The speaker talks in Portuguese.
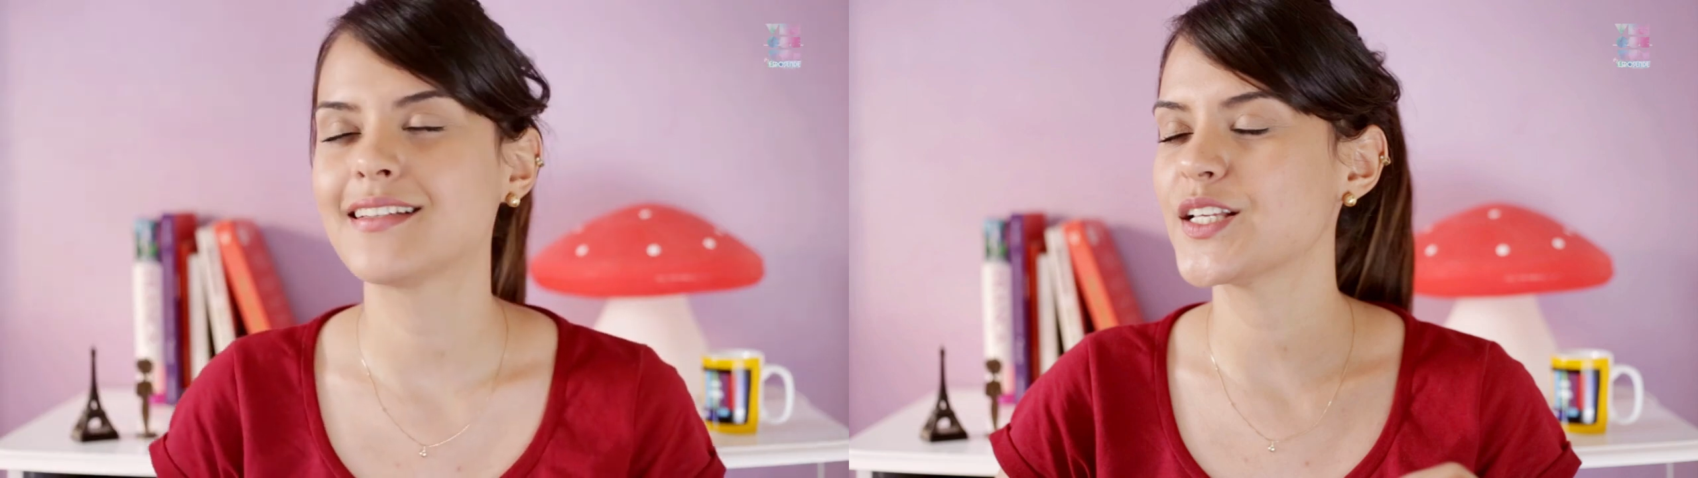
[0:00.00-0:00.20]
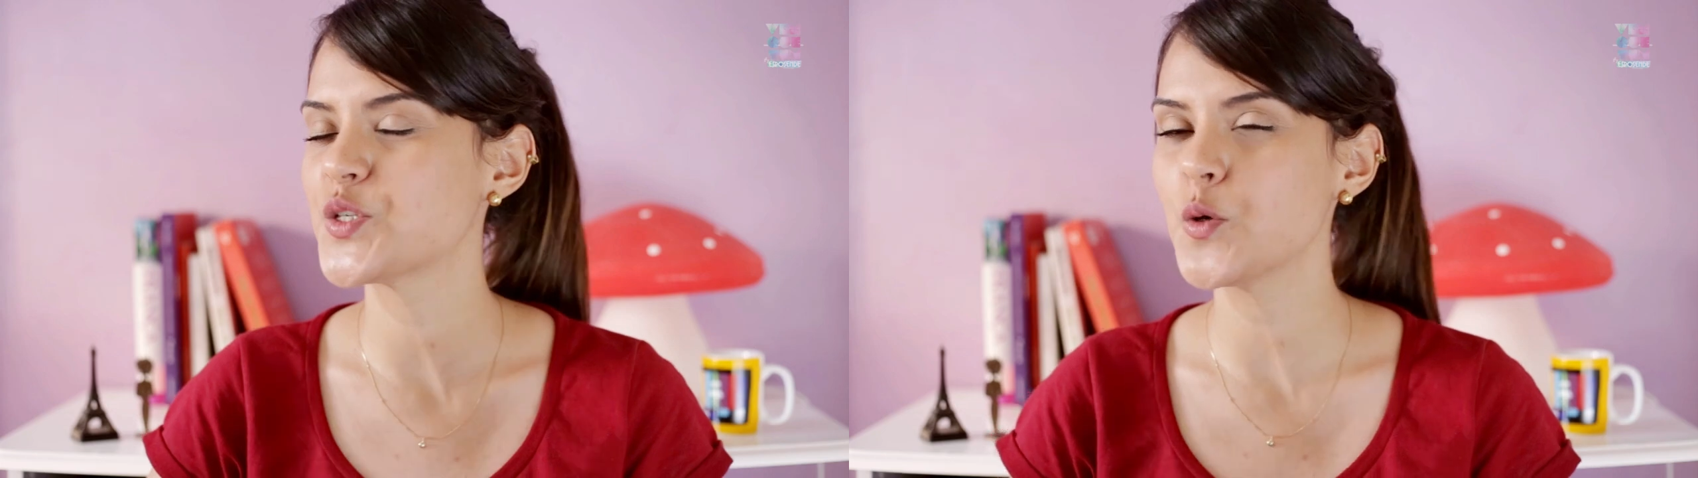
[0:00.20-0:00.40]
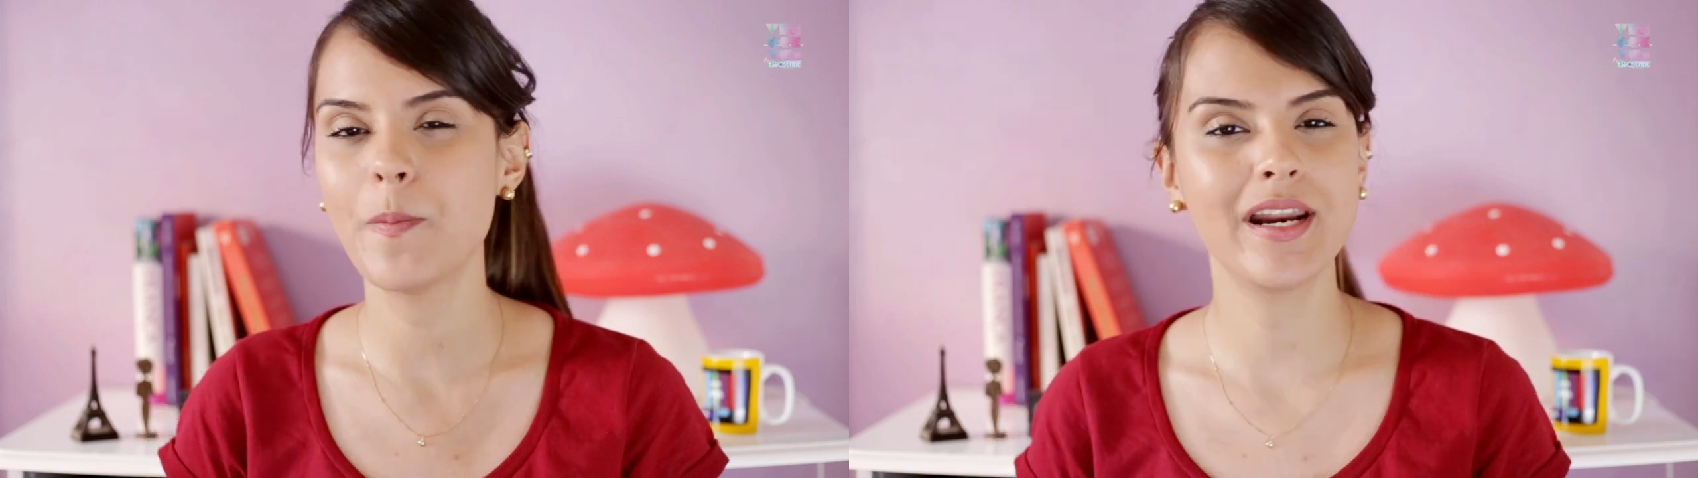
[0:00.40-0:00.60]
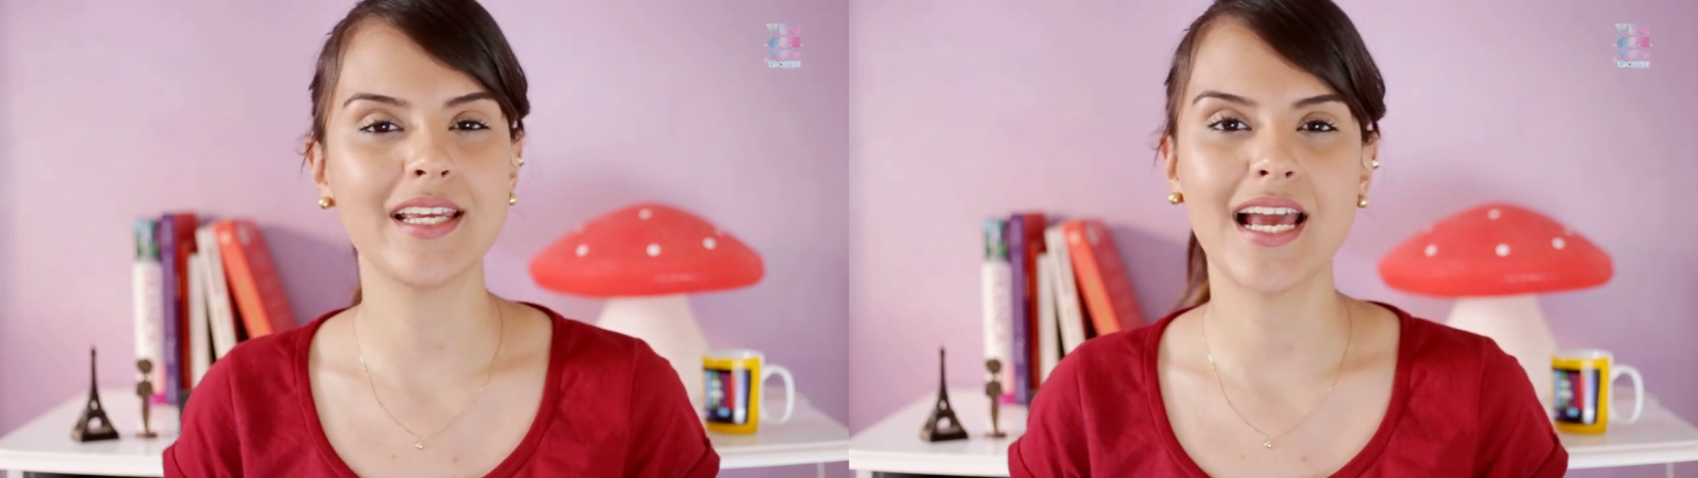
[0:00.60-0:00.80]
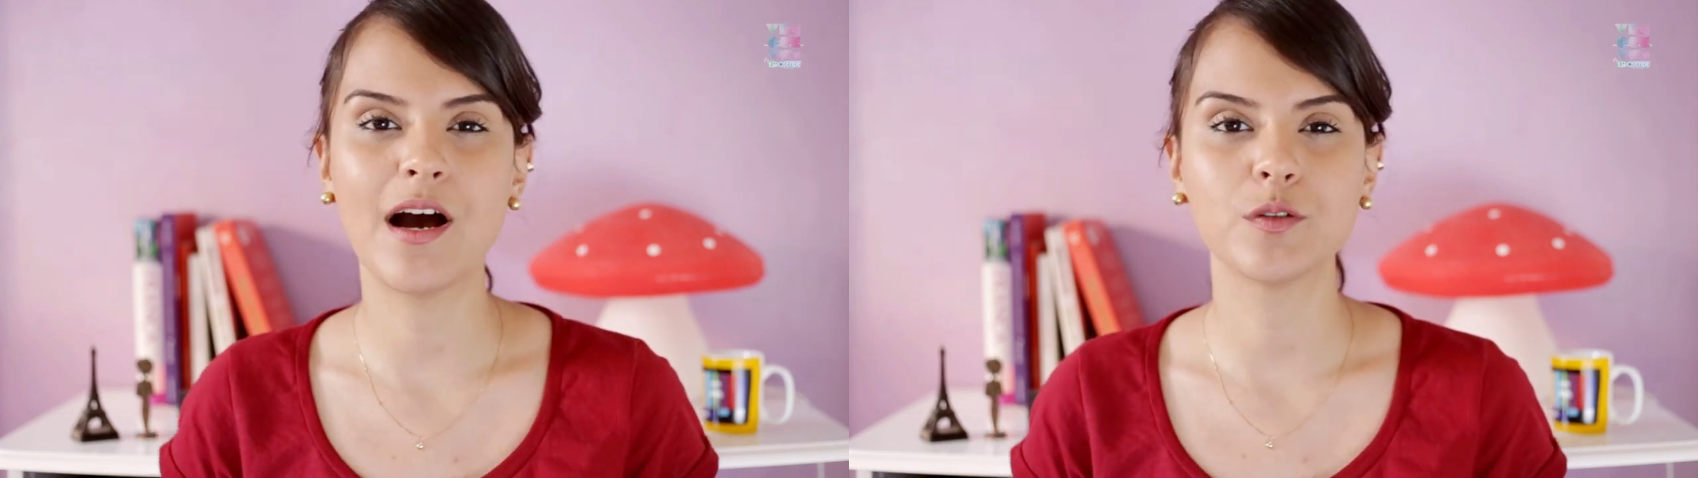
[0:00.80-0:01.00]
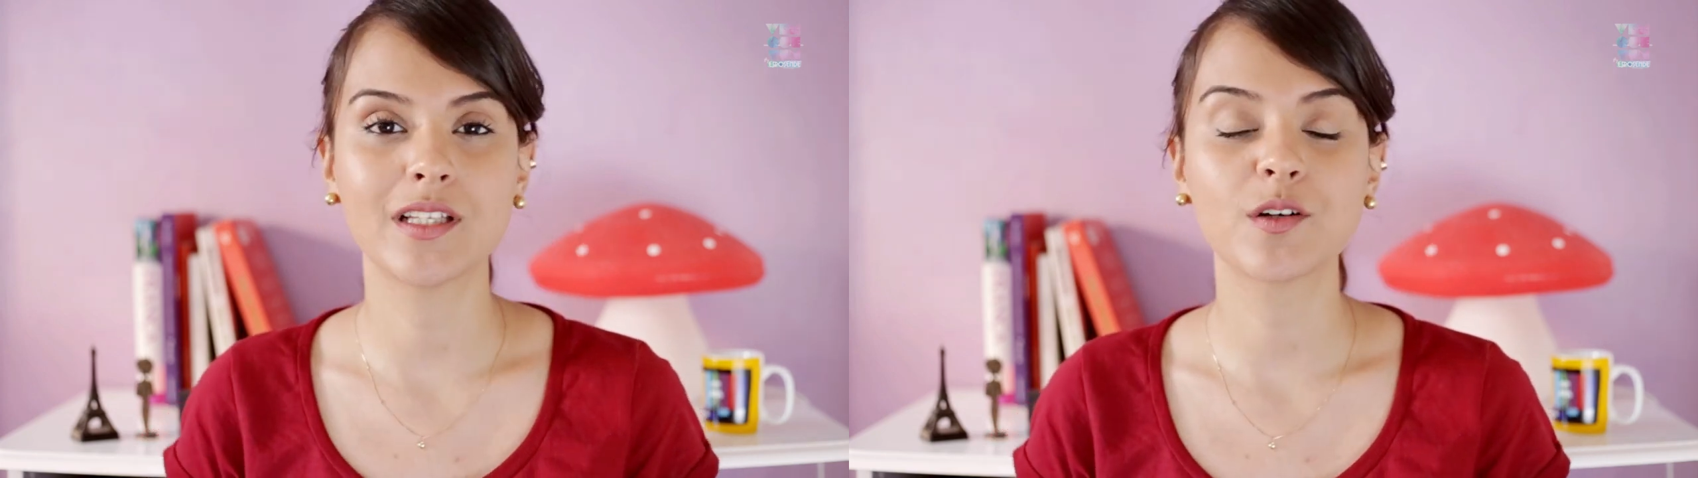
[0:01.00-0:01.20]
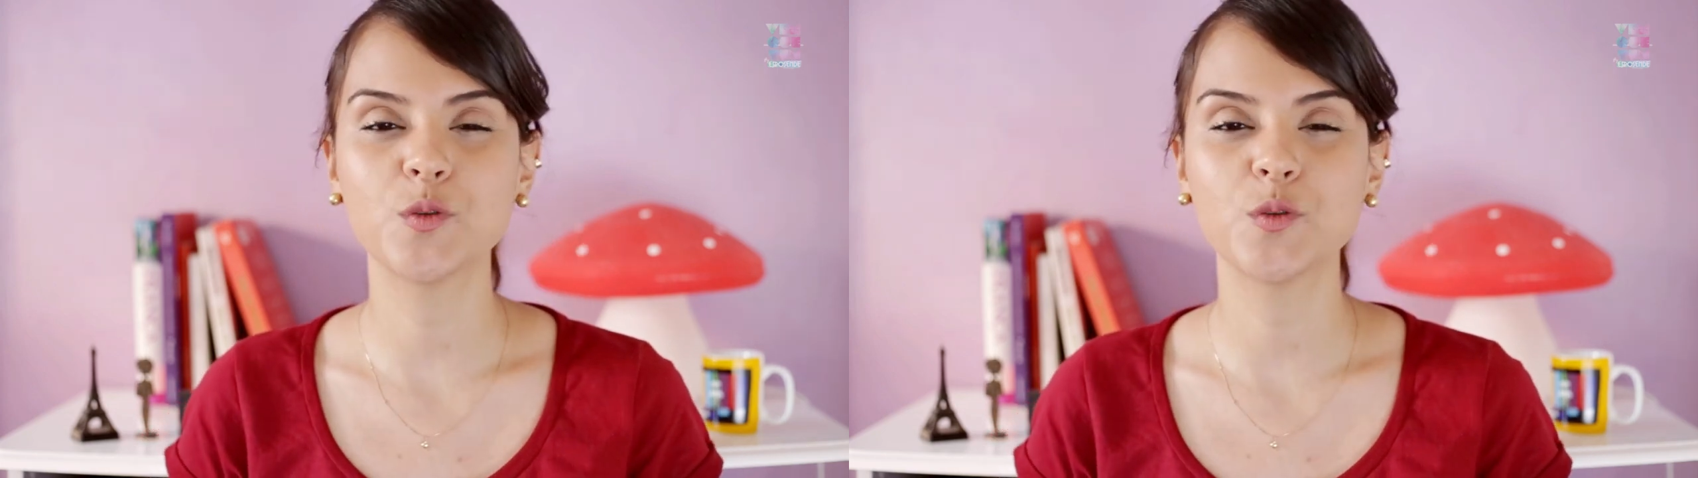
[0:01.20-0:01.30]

tá super em alta,